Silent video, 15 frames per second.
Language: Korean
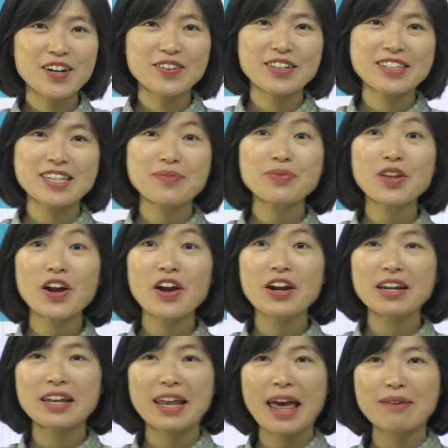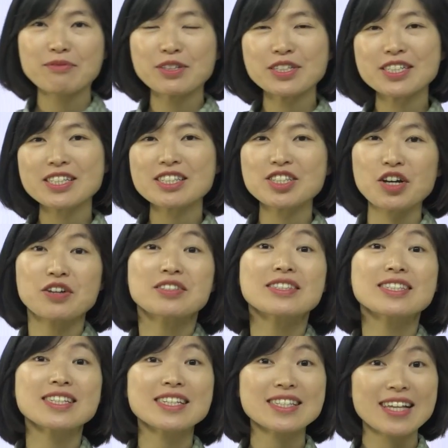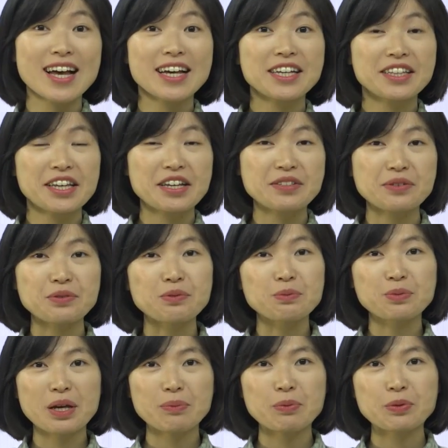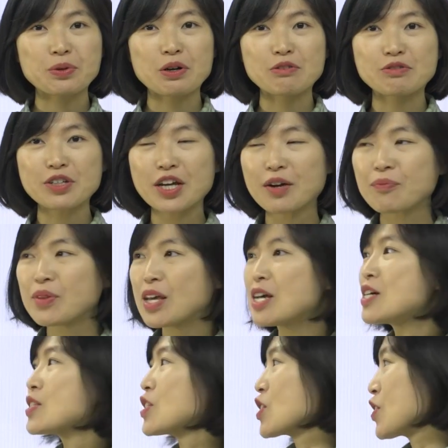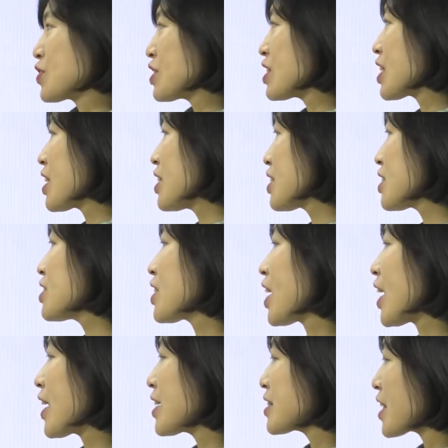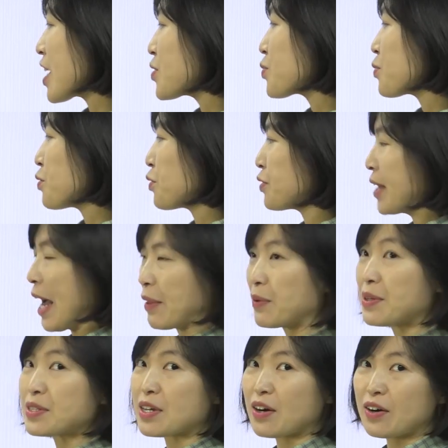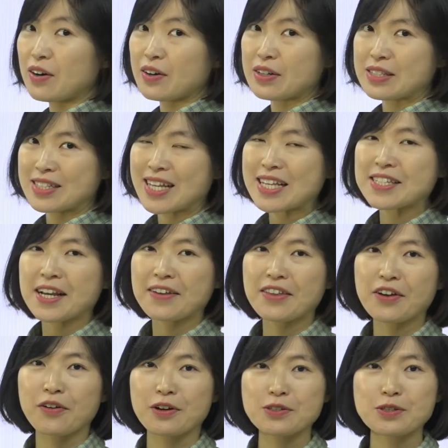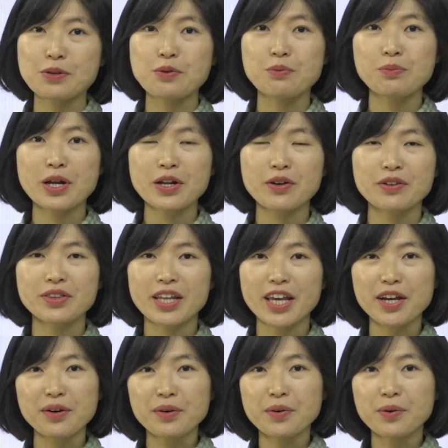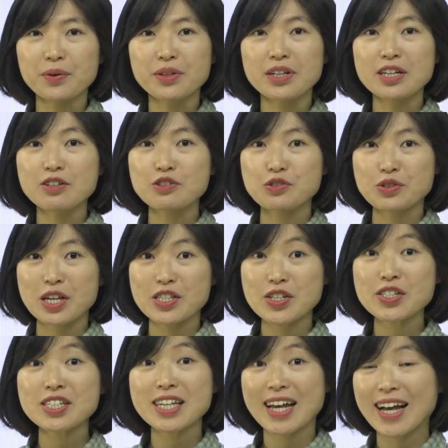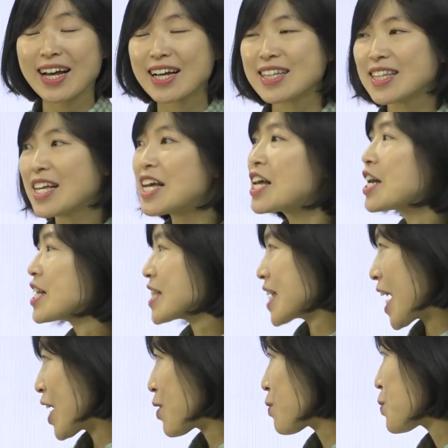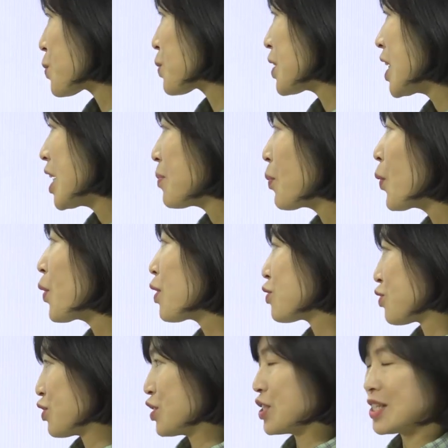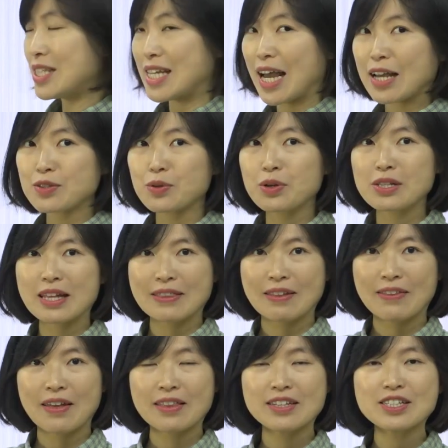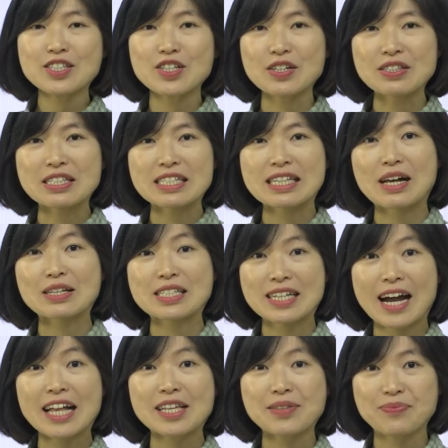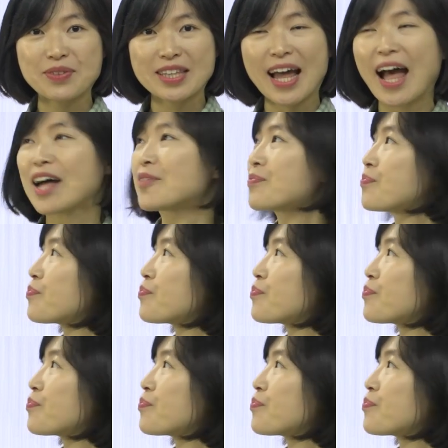우리 챕터 11은 전치사에 대해서 공부해 볼 거고요. 전치사를 크게 세 종류로 나눠서 세시간에 걸쳐 공부할 건데요. 오늘은 그 중에 첫 시간, 장소를 보여주는, 장소를 나타내는 전치사 시간입니다.